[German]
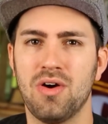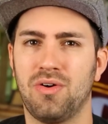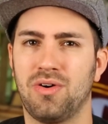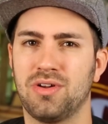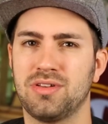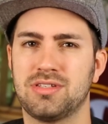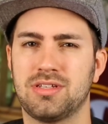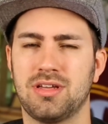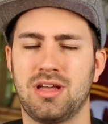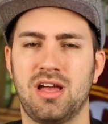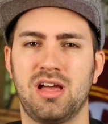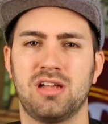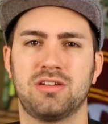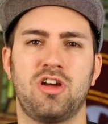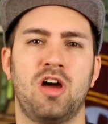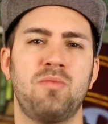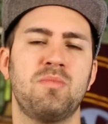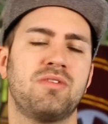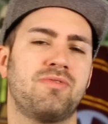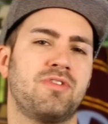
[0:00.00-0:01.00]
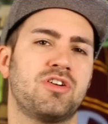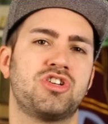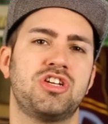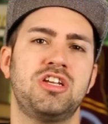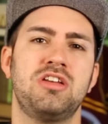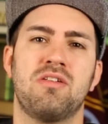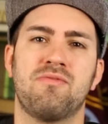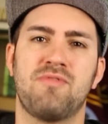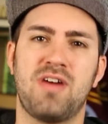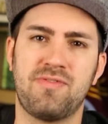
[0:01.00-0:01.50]
und äh, dort mit
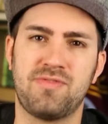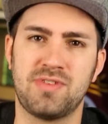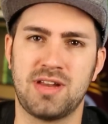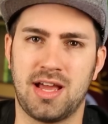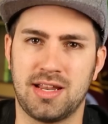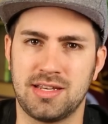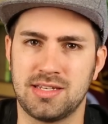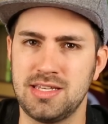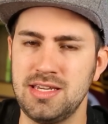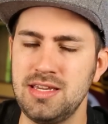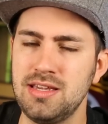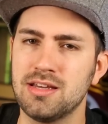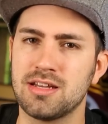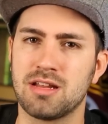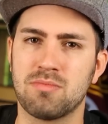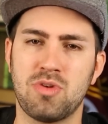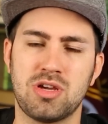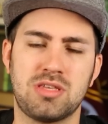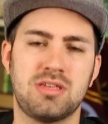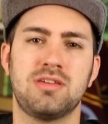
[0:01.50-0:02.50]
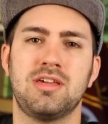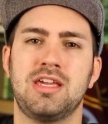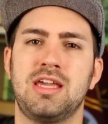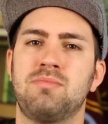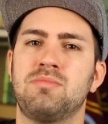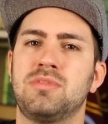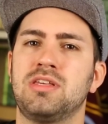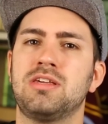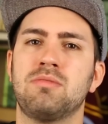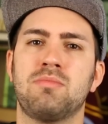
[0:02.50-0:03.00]
verschiedenen Waffen hantiere, dann möchte ich
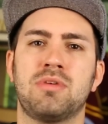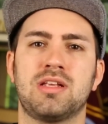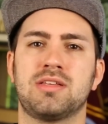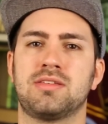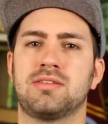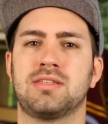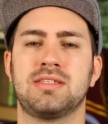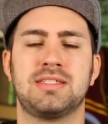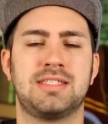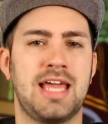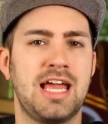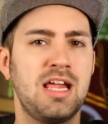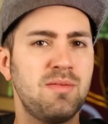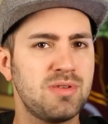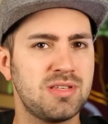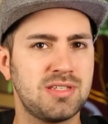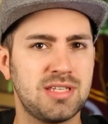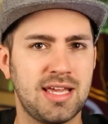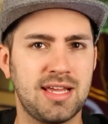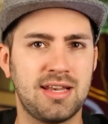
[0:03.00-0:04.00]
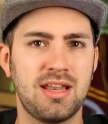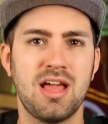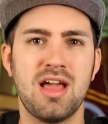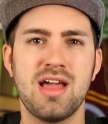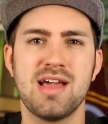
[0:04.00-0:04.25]
eben nicht immer dasselbe sehen,